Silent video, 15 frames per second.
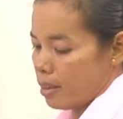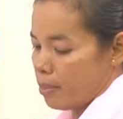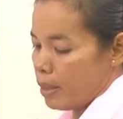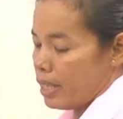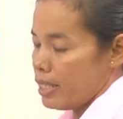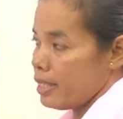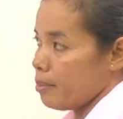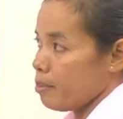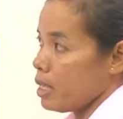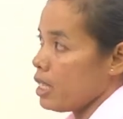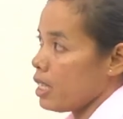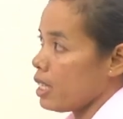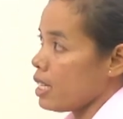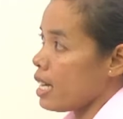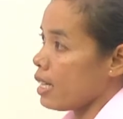plek dương
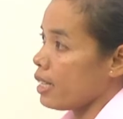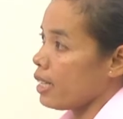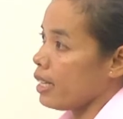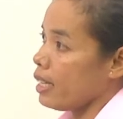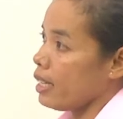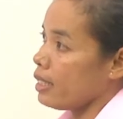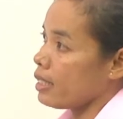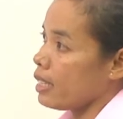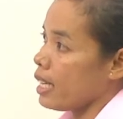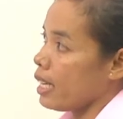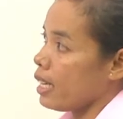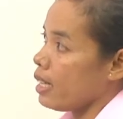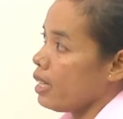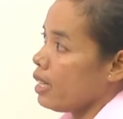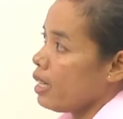mưa đằng đấy cái
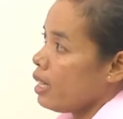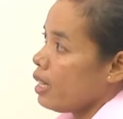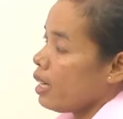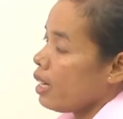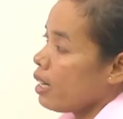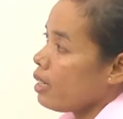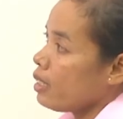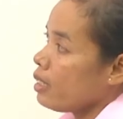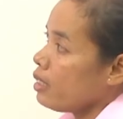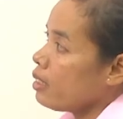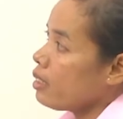này hai